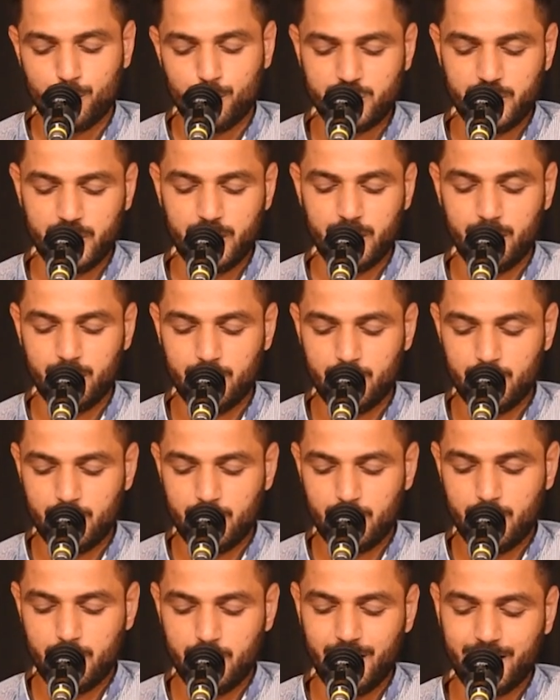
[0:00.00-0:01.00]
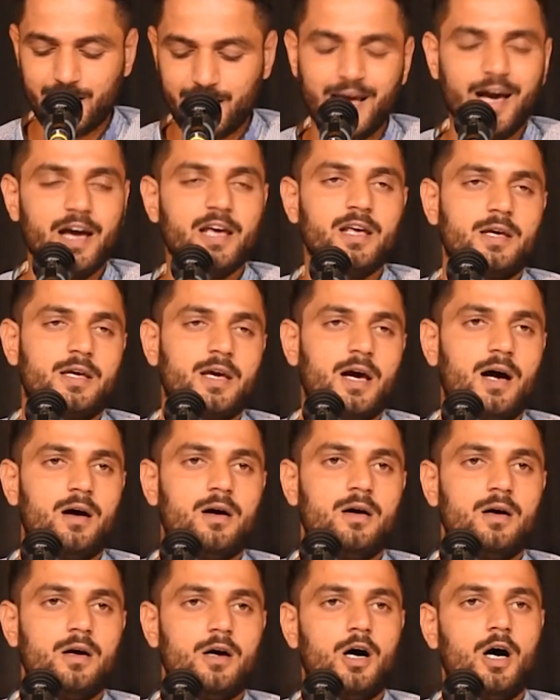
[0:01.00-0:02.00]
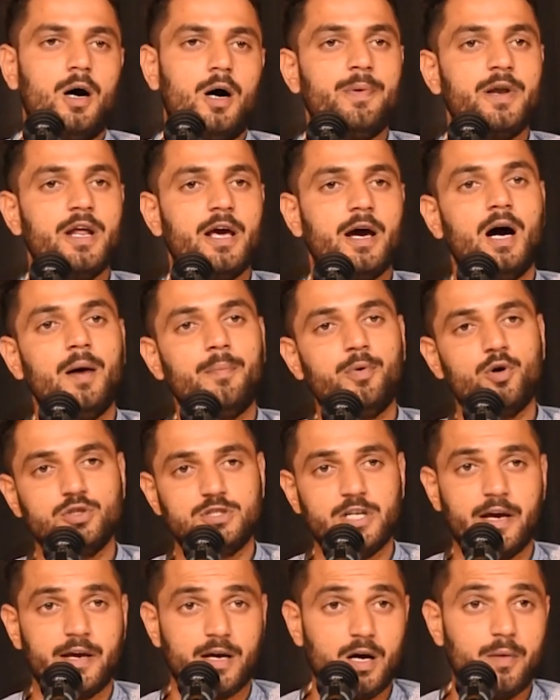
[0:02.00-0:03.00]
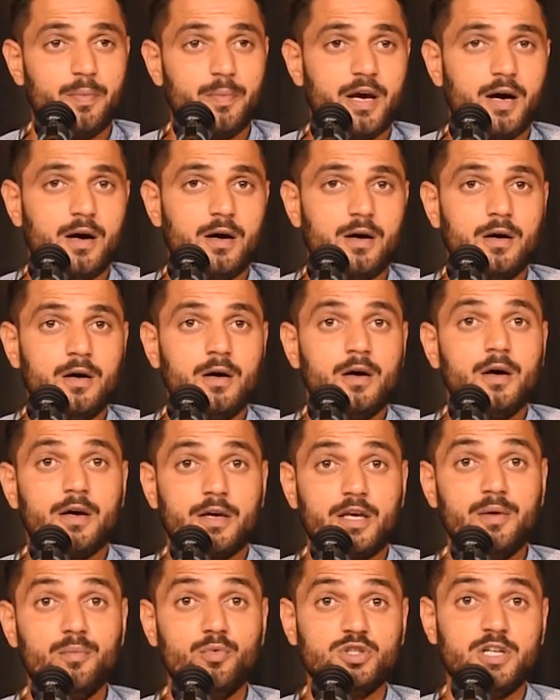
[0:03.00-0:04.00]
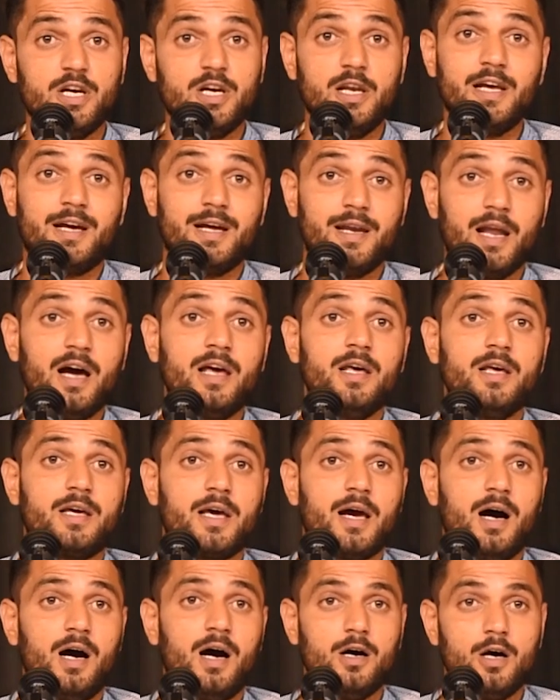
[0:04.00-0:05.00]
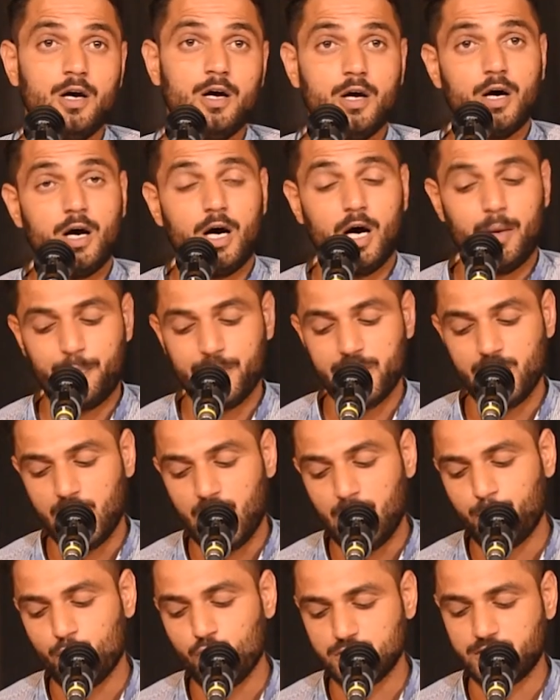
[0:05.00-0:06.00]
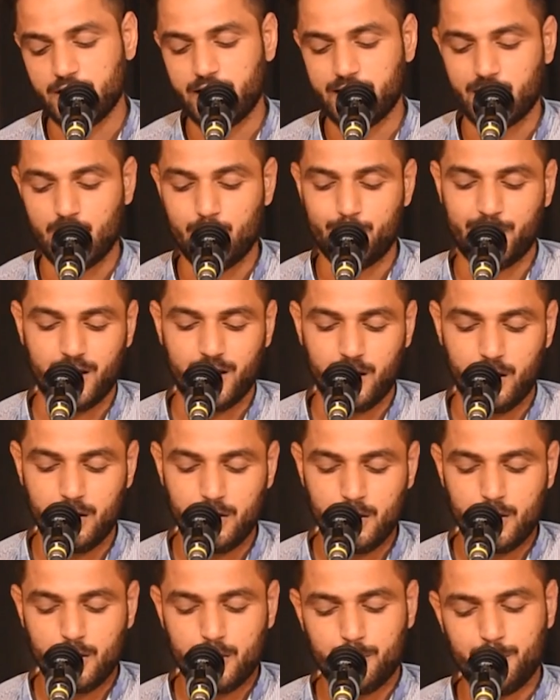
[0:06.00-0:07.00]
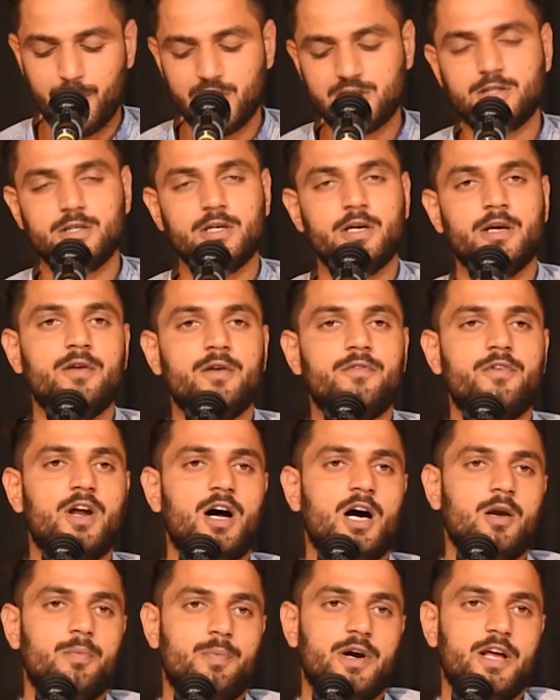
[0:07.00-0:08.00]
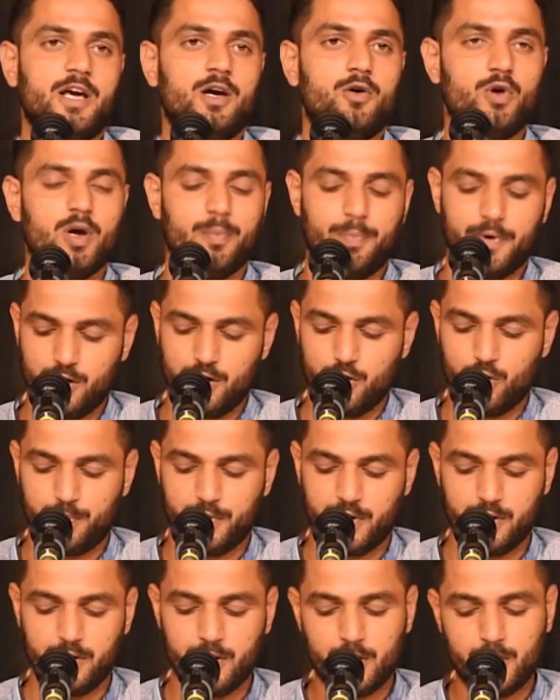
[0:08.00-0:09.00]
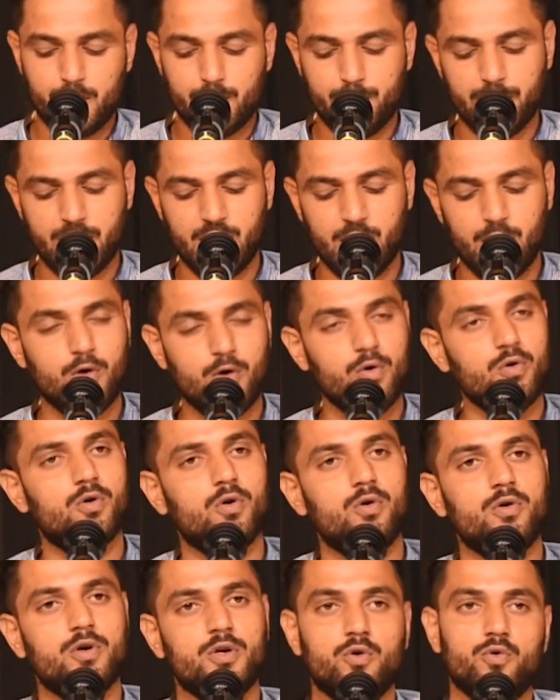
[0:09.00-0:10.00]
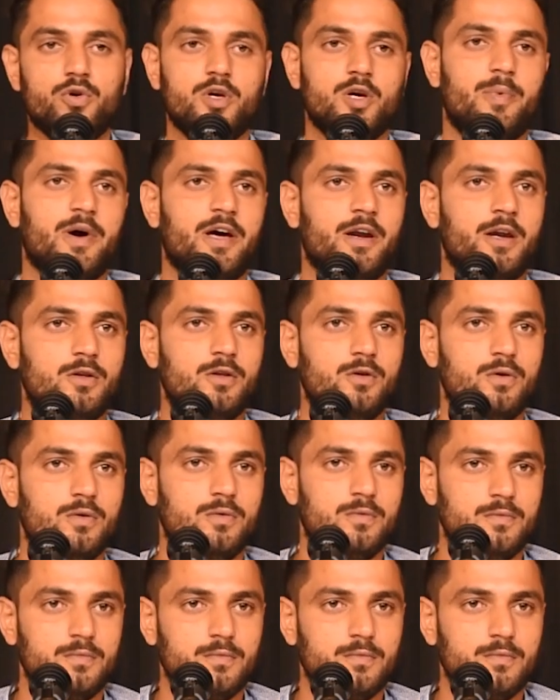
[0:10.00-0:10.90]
मुझे लिखना ही क्या अपने आप हो जाएगा बयां कि मुझे लिखना ही क्या अपने आप हो जाएगा बयां बस इन वीरान पड़े हुए पन्नों पर मेरे लहू को यूं ही बहने दो